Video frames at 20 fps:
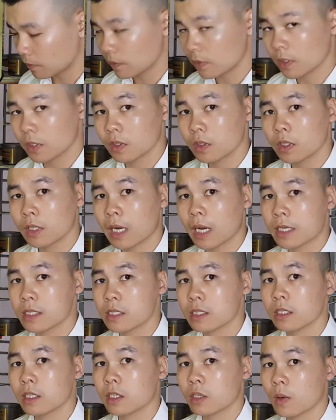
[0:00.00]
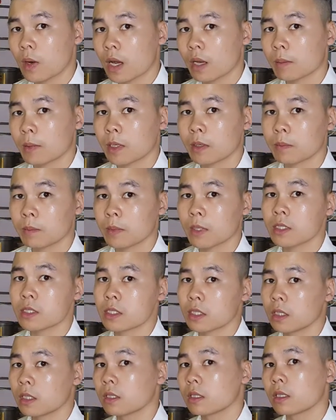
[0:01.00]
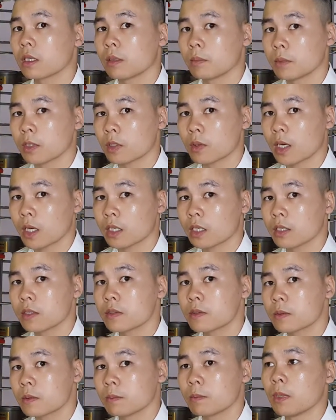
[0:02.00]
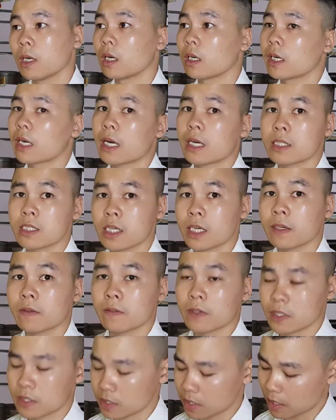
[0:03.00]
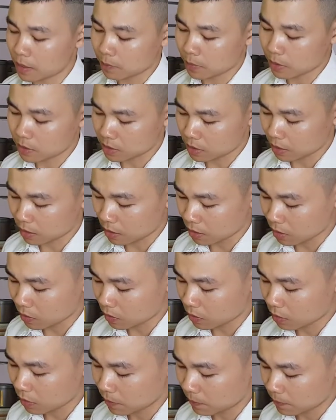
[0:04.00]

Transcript: vì nó cài trên điện thoại mà bạn chỉ cần cầm điện thoại đi mở ra check và xem là sẽ thấy thôi